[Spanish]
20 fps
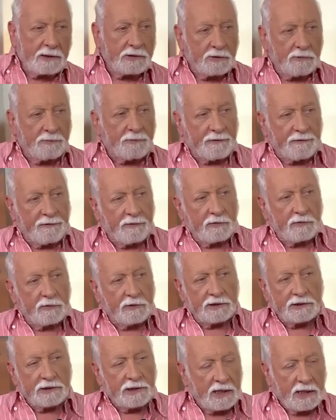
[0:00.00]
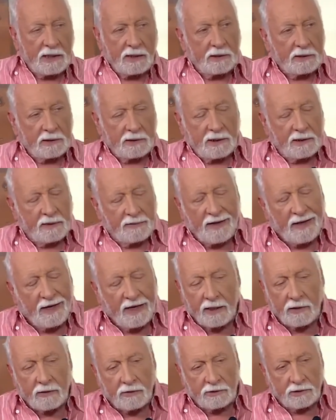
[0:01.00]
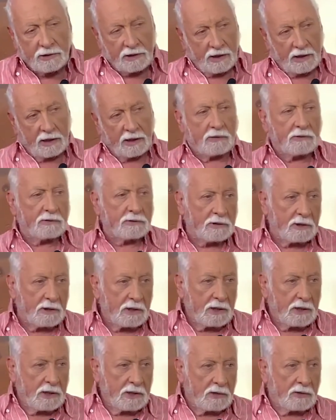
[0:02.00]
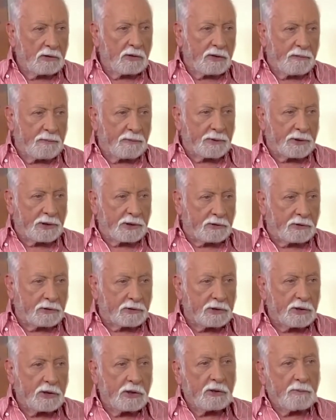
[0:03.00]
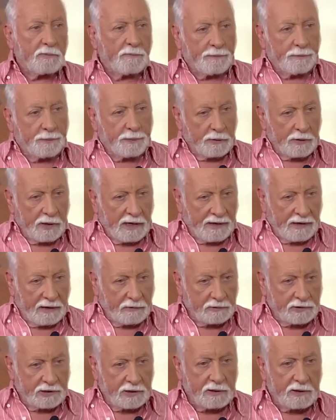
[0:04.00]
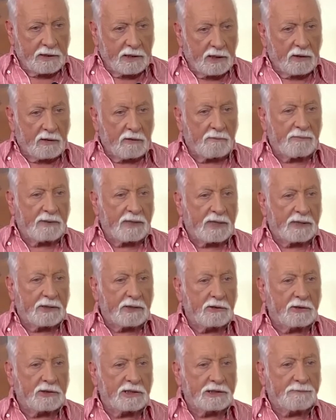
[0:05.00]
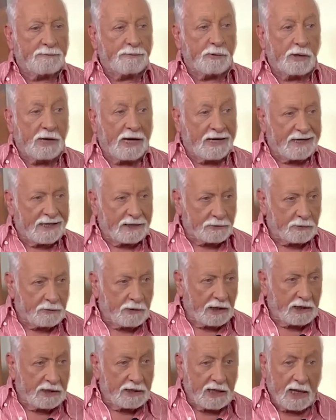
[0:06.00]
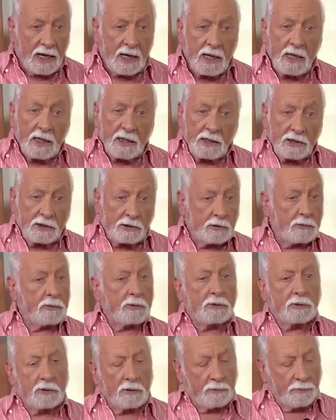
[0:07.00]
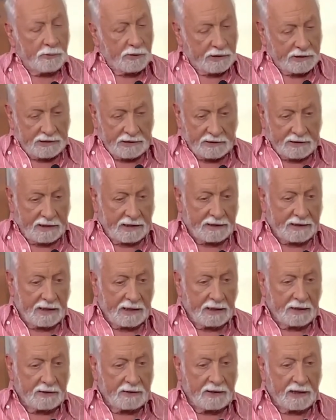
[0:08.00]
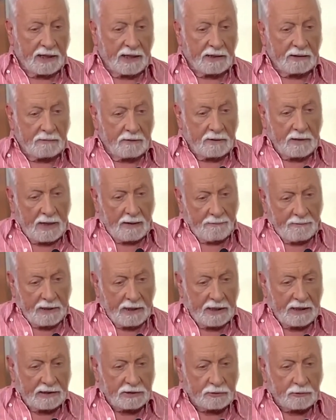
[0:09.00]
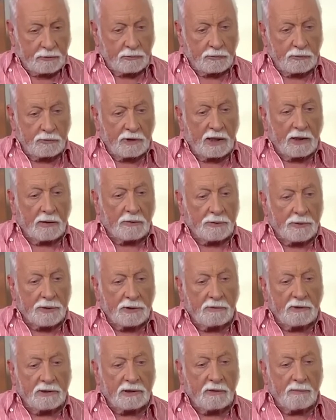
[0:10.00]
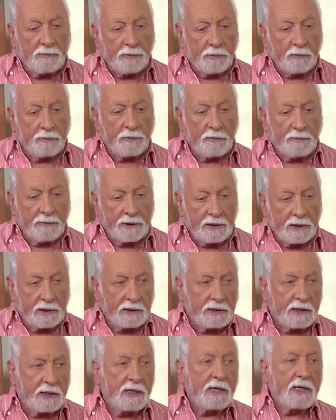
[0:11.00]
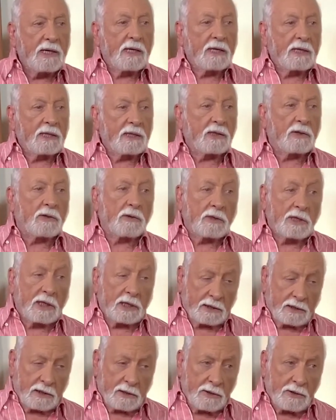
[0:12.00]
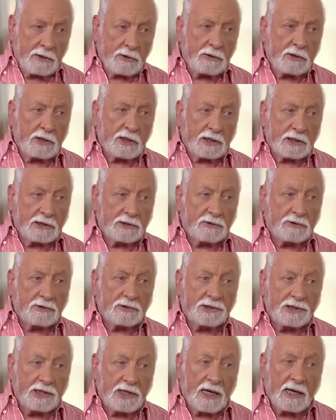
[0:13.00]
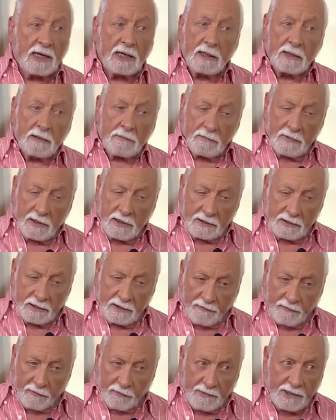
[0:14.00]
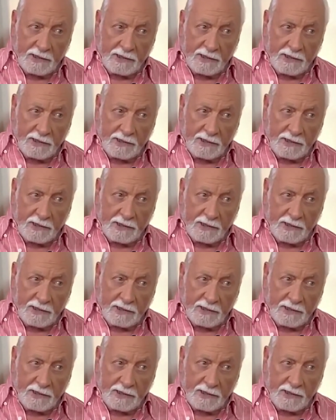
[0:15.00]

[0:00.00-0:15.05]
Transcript: yo prefiero desde lejos, de lejos, los lipocitos, por la ausencia de complicaciones, por la naturalidad y sobre todo porque se trata de cambiar la estructura con células del propio paciente y con la intención de que esto sea de forma